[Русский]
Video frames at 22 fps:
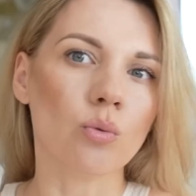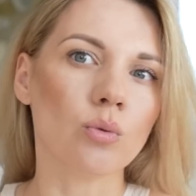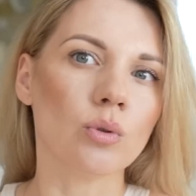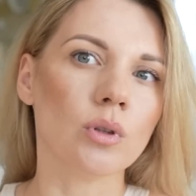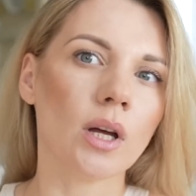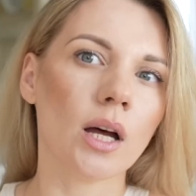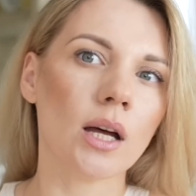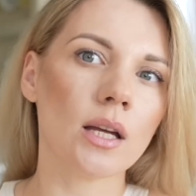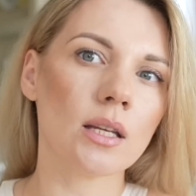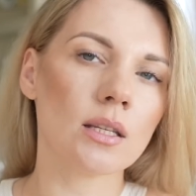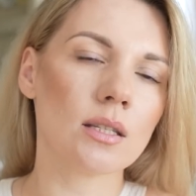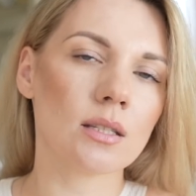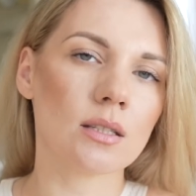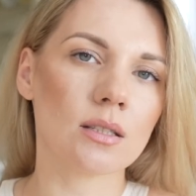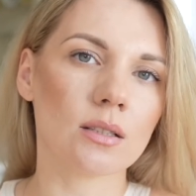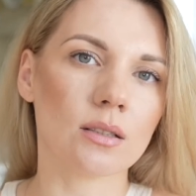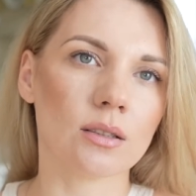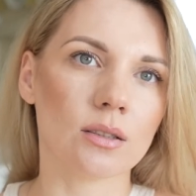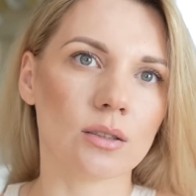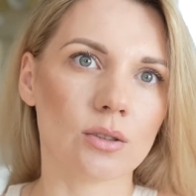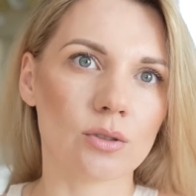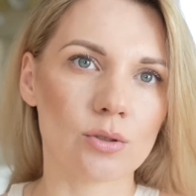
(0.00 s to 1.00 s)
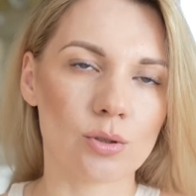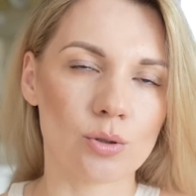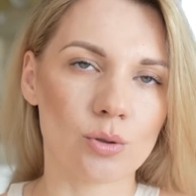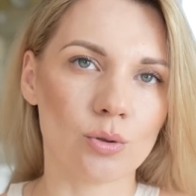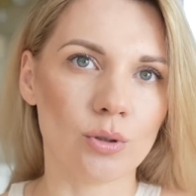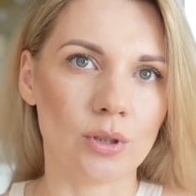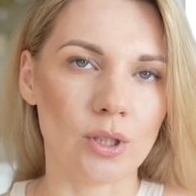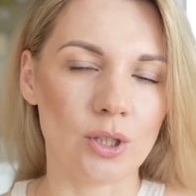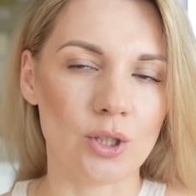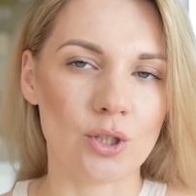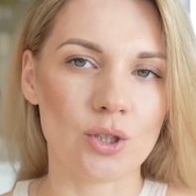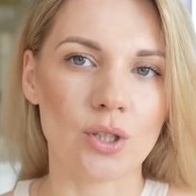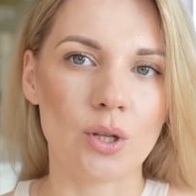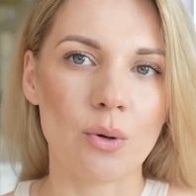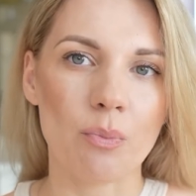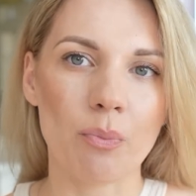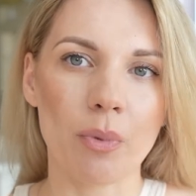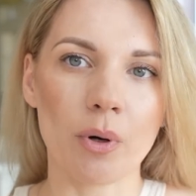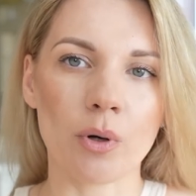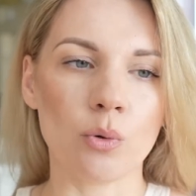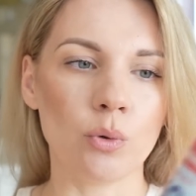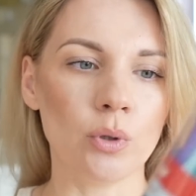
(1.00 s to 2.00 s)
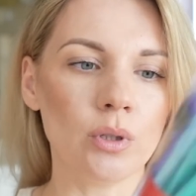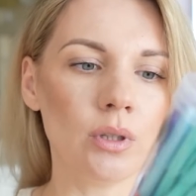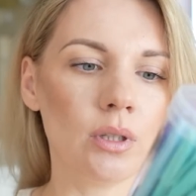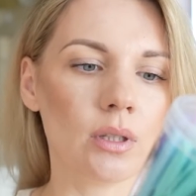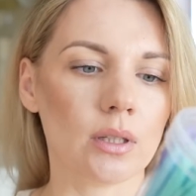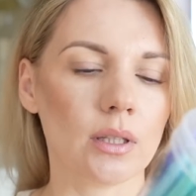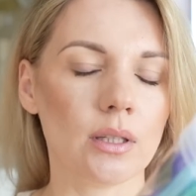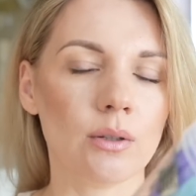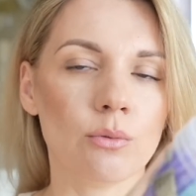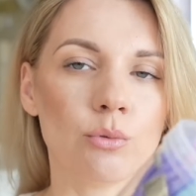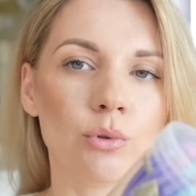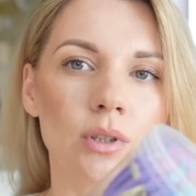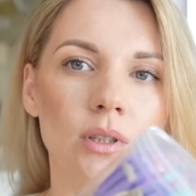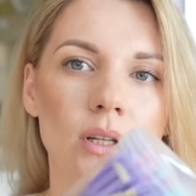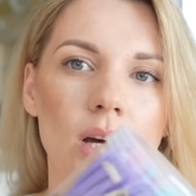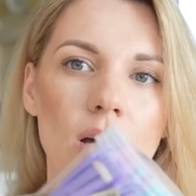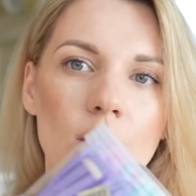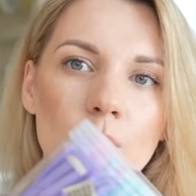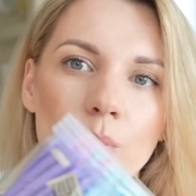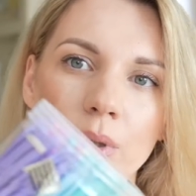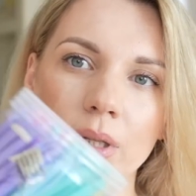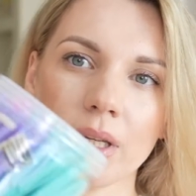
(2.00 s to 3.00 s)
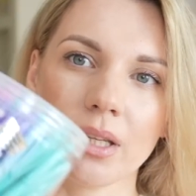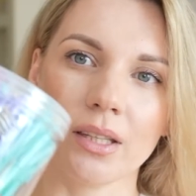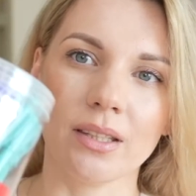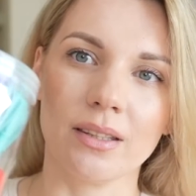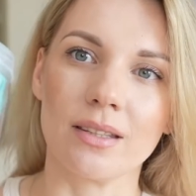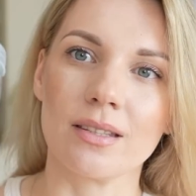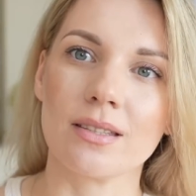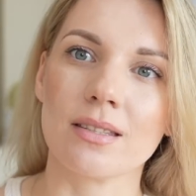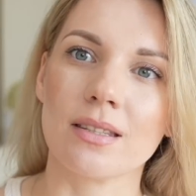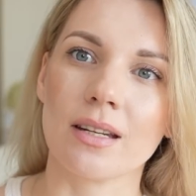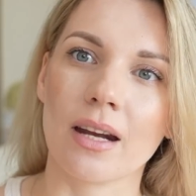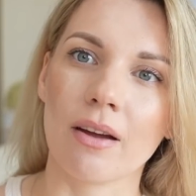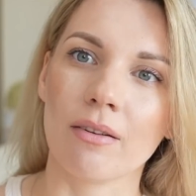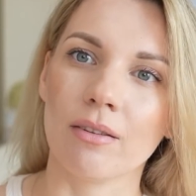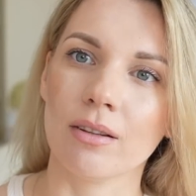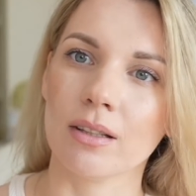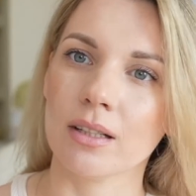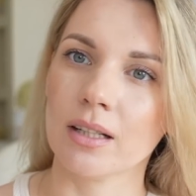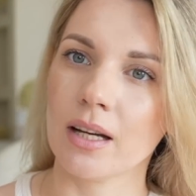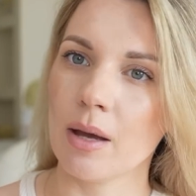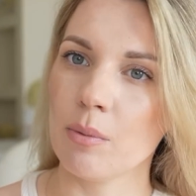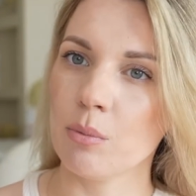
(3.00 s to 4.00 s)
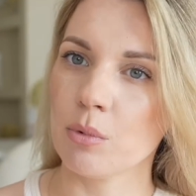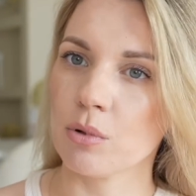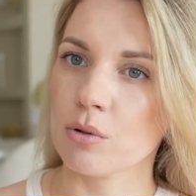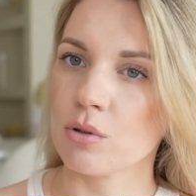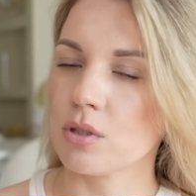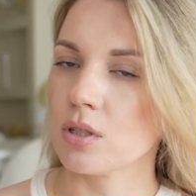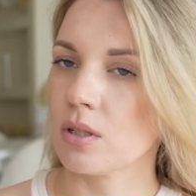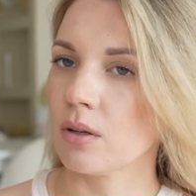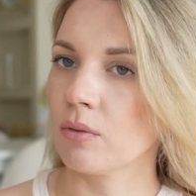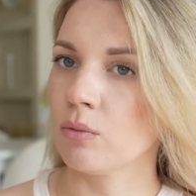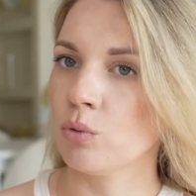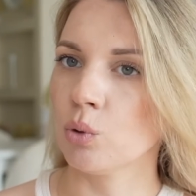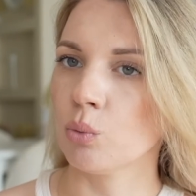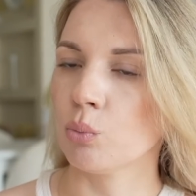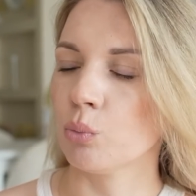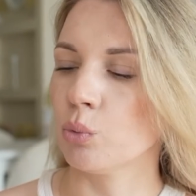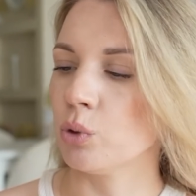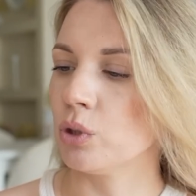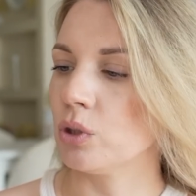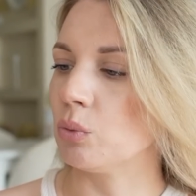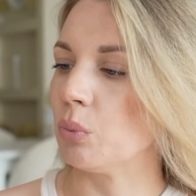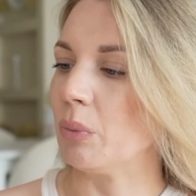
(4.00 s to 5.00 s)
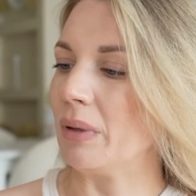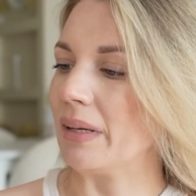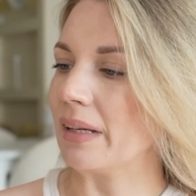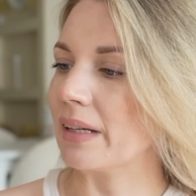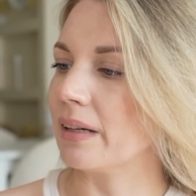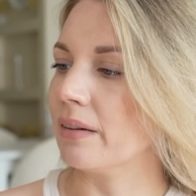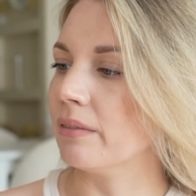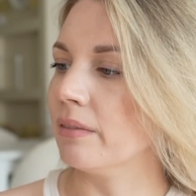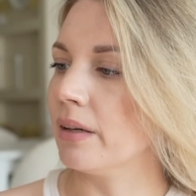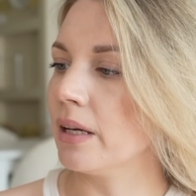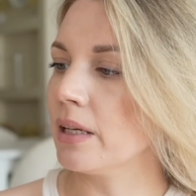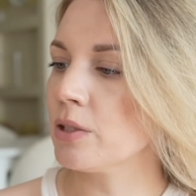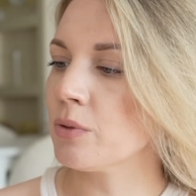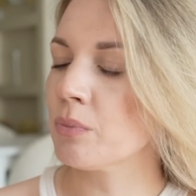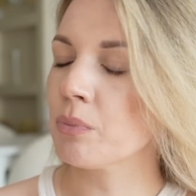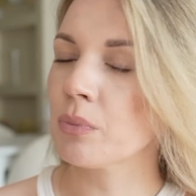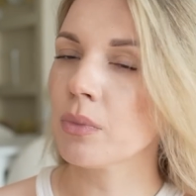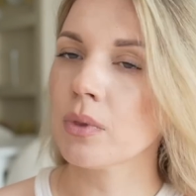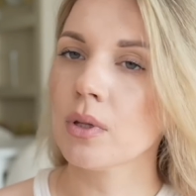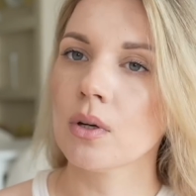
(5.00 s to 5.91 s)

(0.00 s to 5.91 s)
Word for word: У нас солнечная погода, и вот как бы я ни настраивала камеру, все равно будет бликовать.